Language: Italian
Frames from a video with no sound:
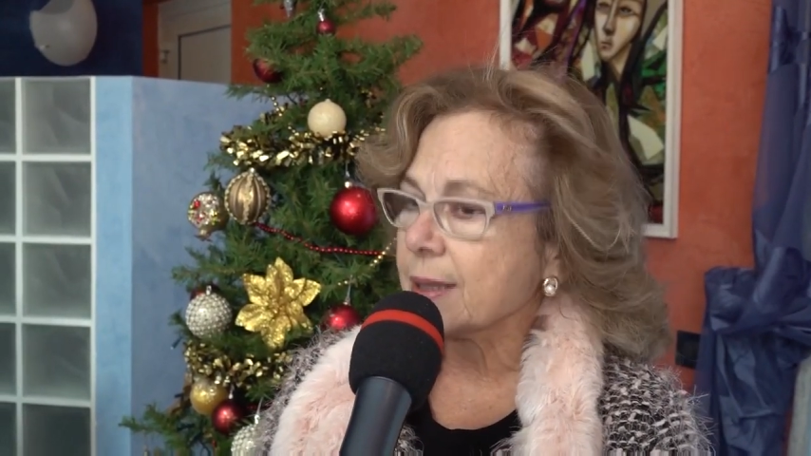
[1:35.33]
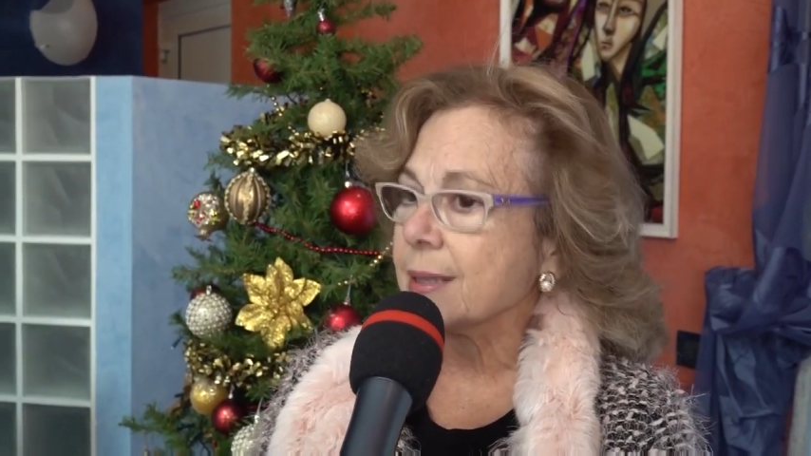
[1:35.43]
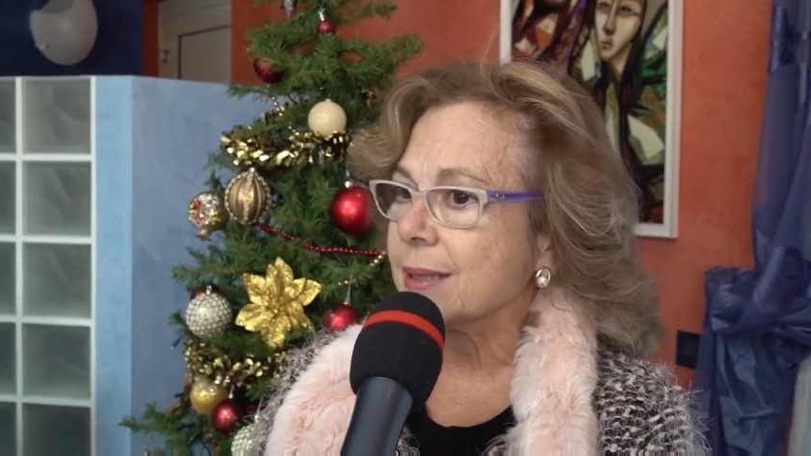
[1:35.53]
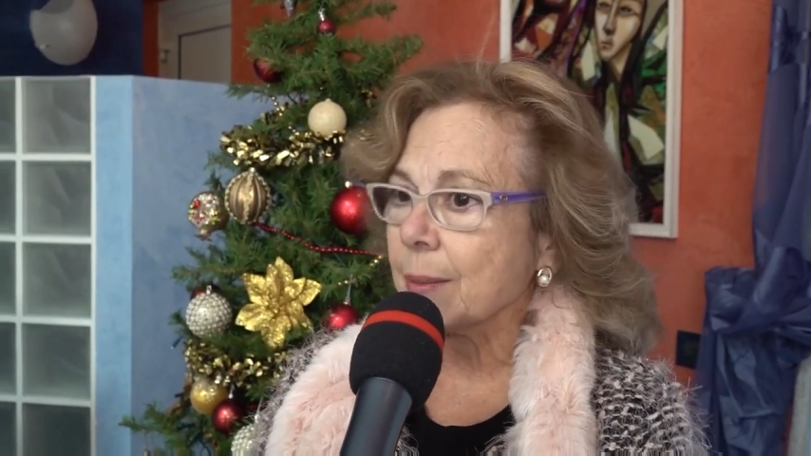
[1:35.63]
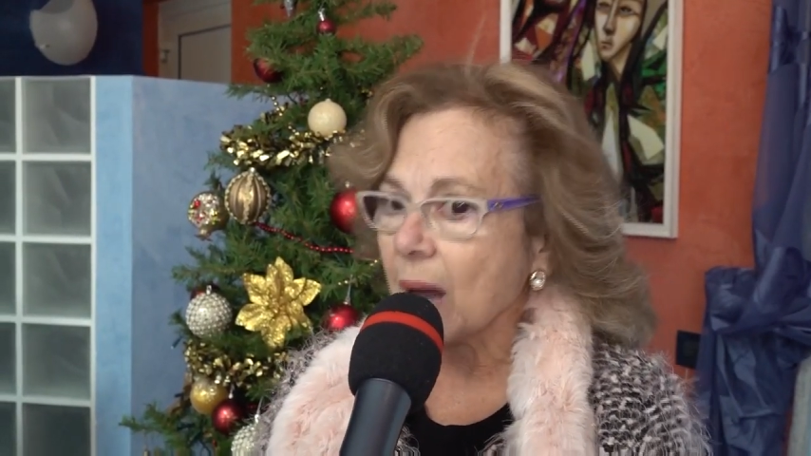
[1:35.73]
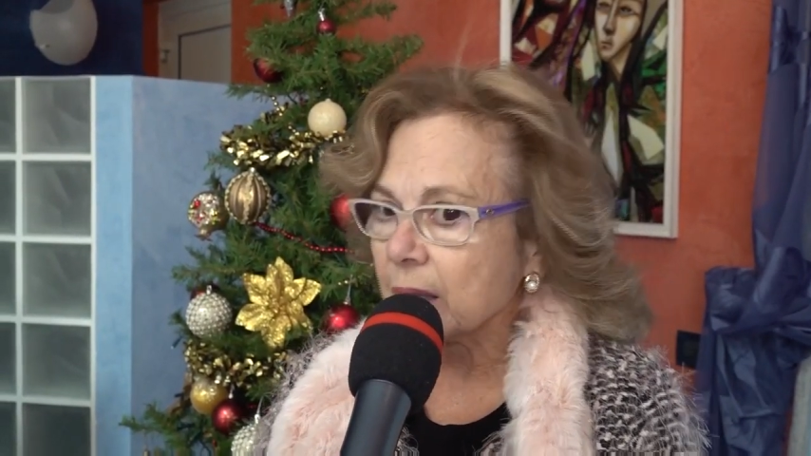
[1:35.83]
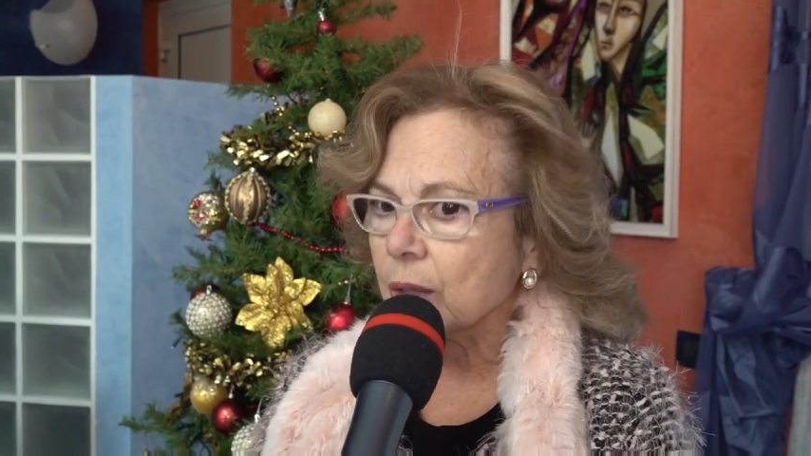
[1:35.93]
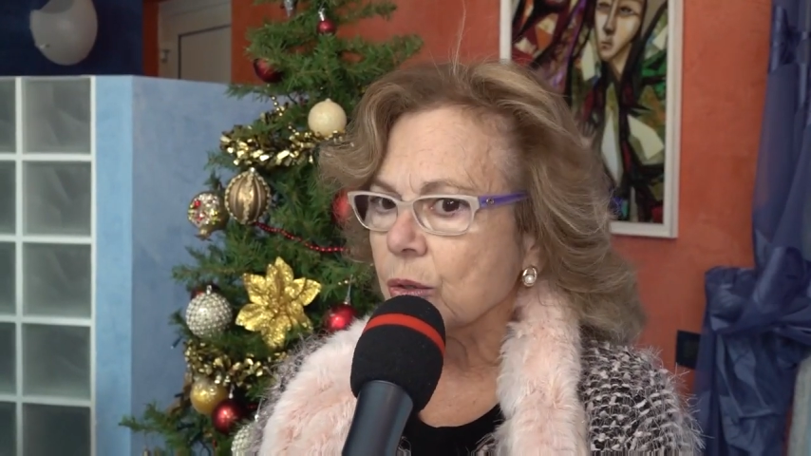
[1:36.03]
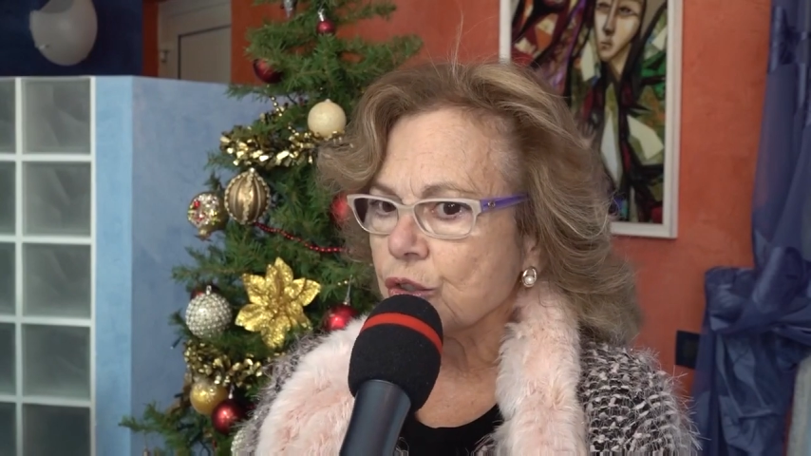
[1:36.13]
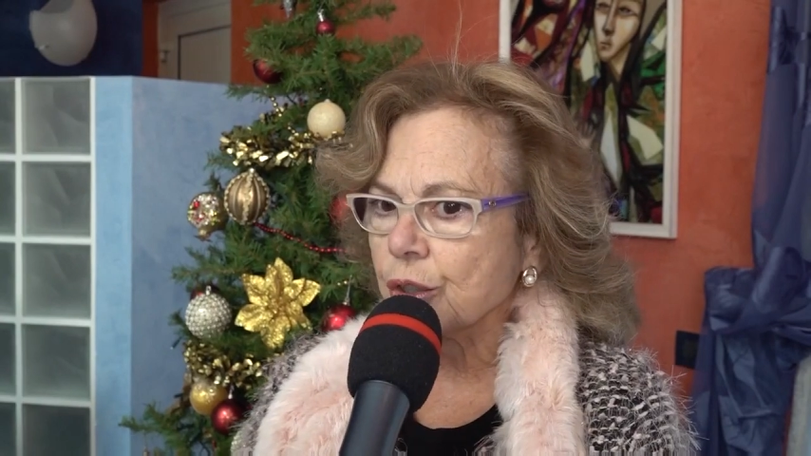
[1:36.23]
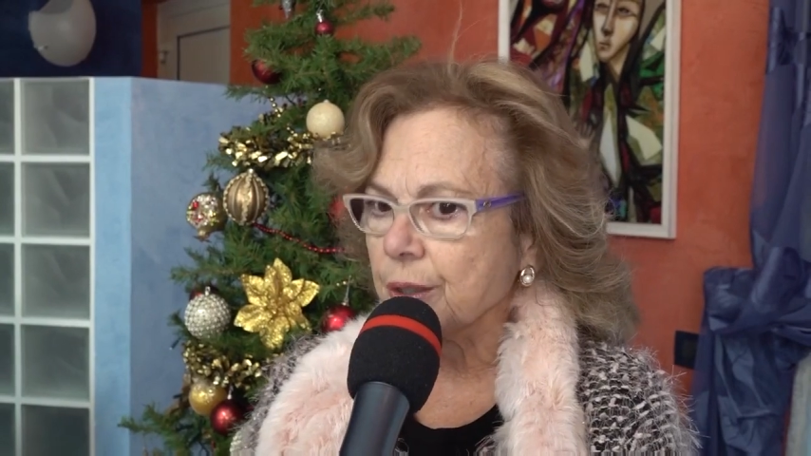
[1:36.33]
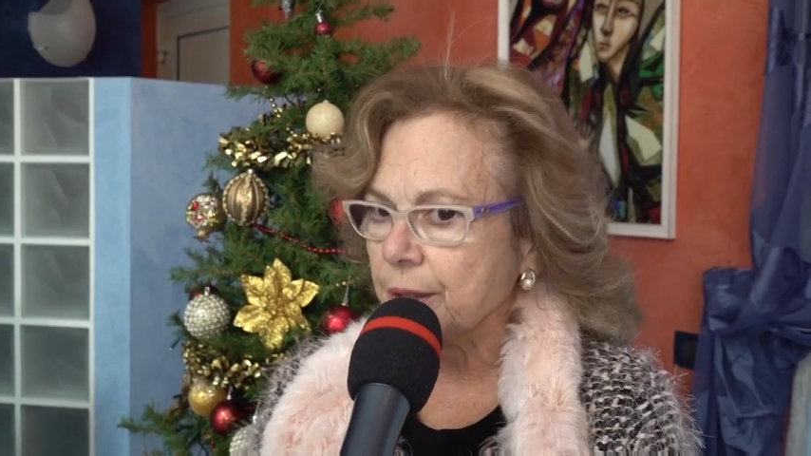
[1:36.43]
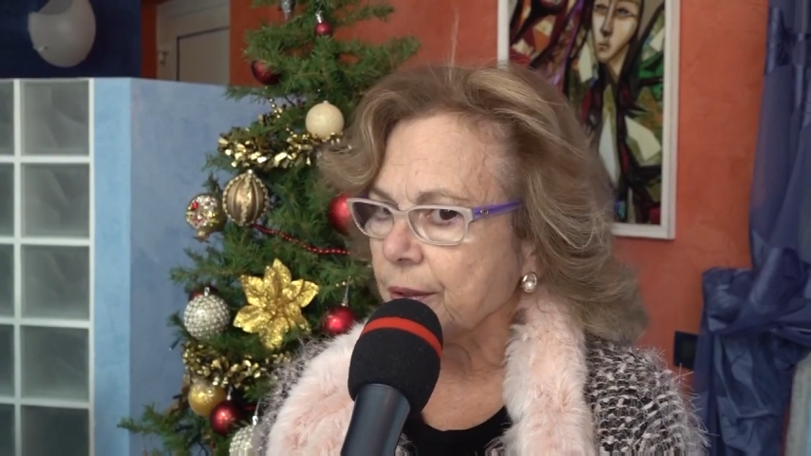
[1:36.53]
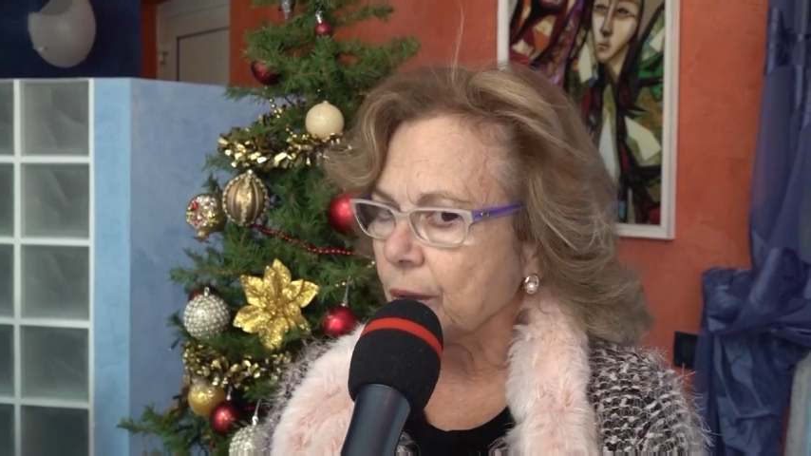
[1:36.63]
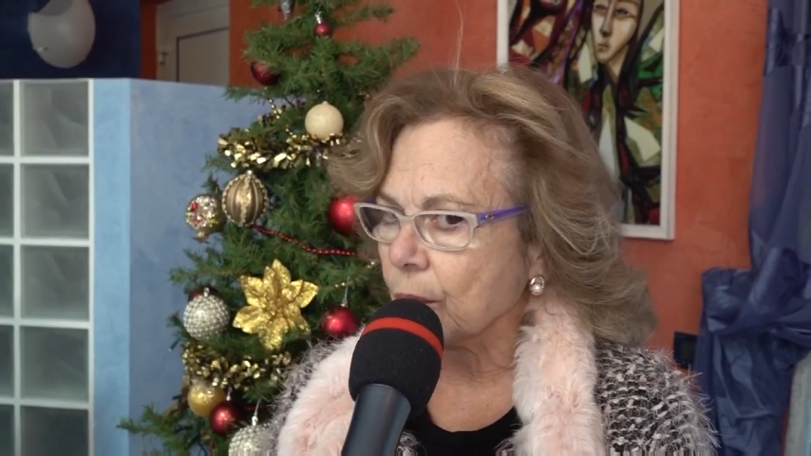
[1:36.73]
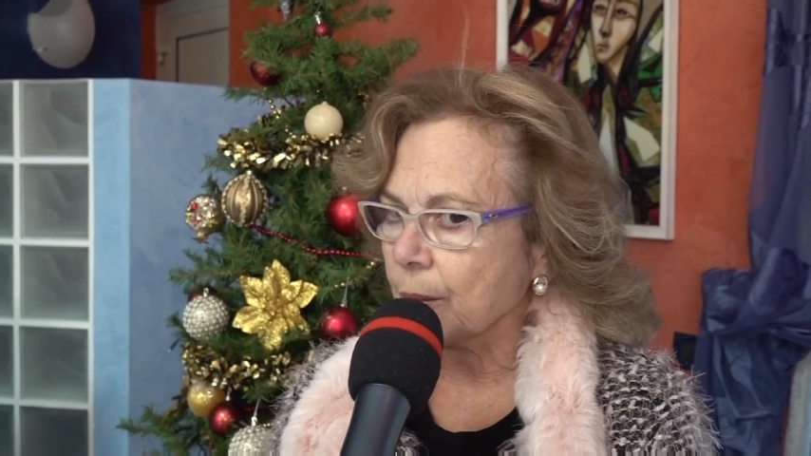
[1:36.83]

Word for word: sistematico teorico e scientifico